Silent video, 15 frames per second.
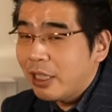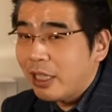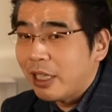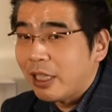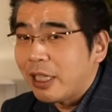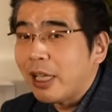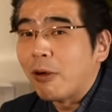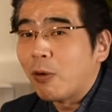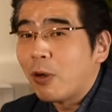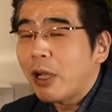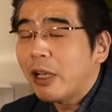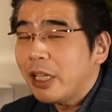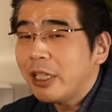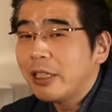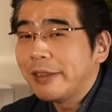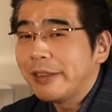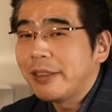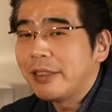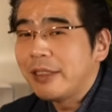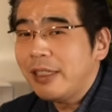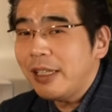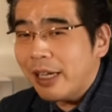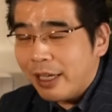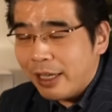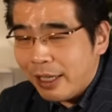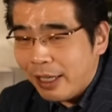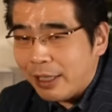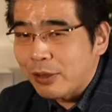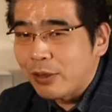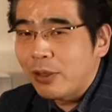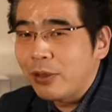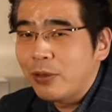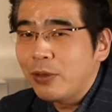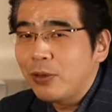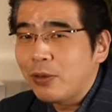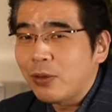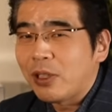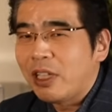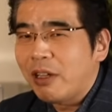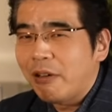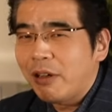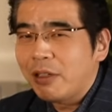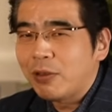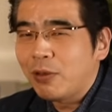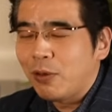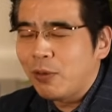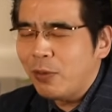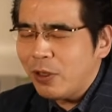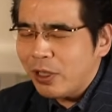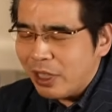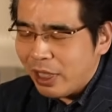えー、いや俺はね好きだからそれを言うと嫌われると思っ